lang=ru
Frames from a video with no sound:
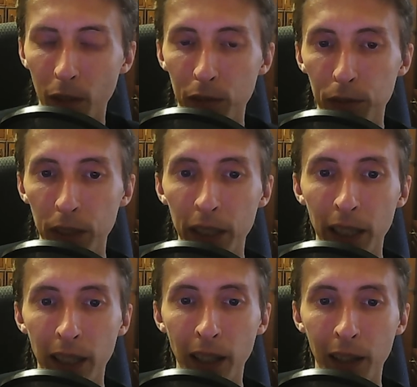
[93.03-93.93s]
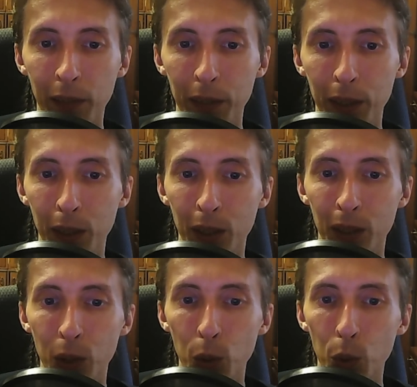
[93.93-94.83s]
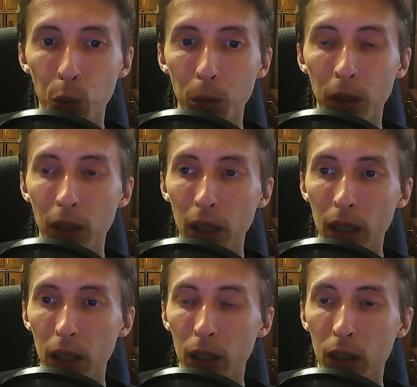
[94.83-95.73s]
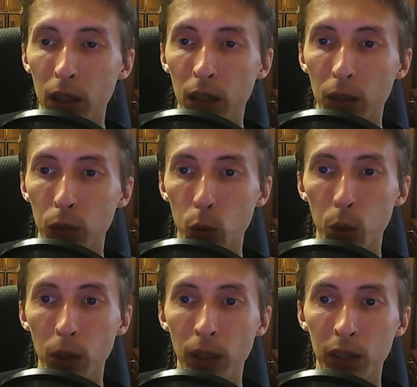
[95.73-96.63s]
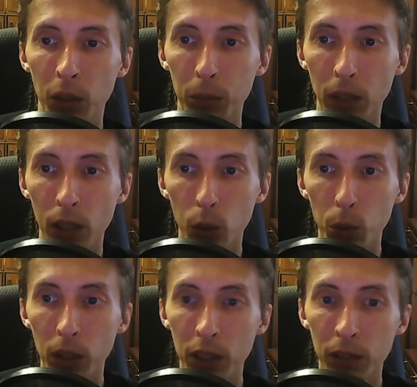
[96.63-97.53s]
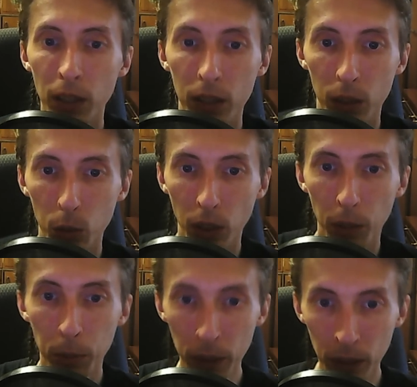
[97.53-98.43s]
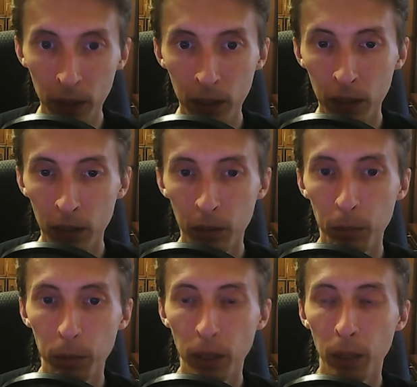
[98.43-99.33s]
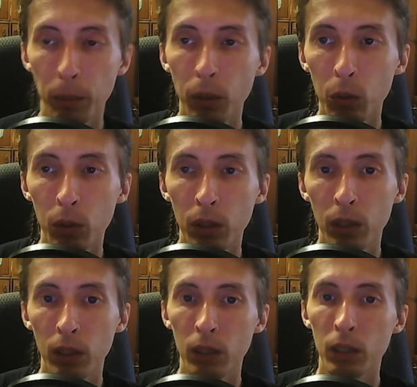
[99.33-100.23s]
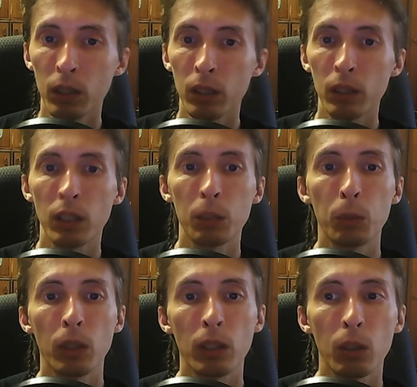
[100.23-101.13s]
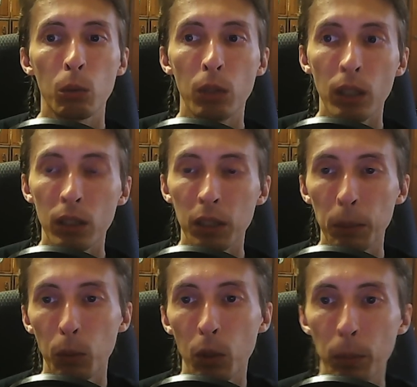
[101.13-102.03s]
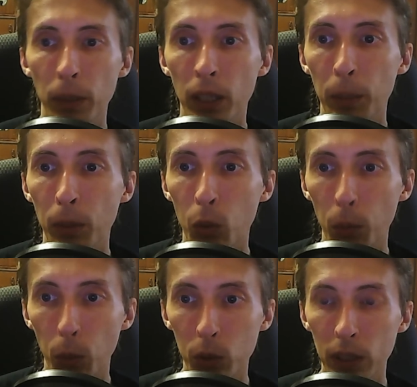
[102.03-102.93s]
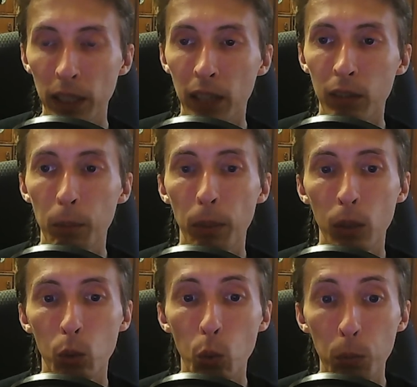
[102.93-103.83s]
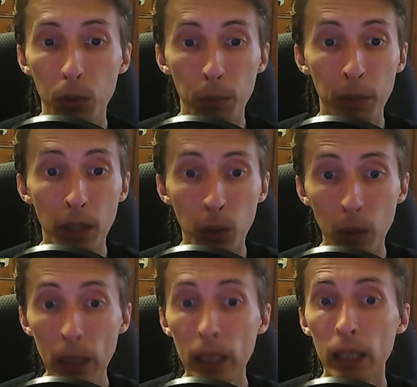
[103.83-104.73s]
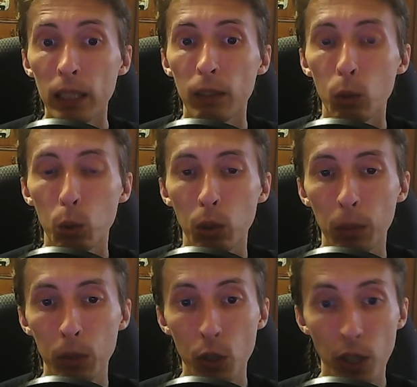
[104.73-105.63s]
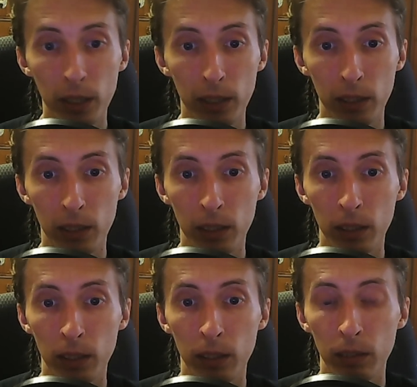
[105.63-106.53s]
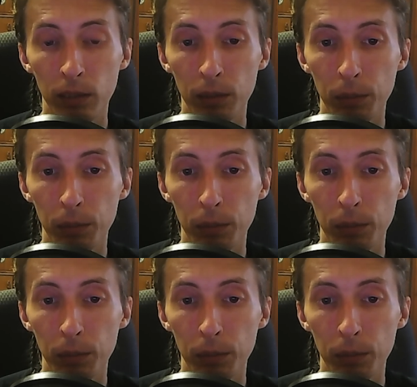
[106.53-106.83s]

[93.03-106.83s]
в географии Ютьюба, э, все это на самом деле никуда не девалось, оно как было прикреплено к нашему каналу, так до сих пор и прикреплено. Просто я вам про эту группу напоминаю, говорю, что там сейчас э,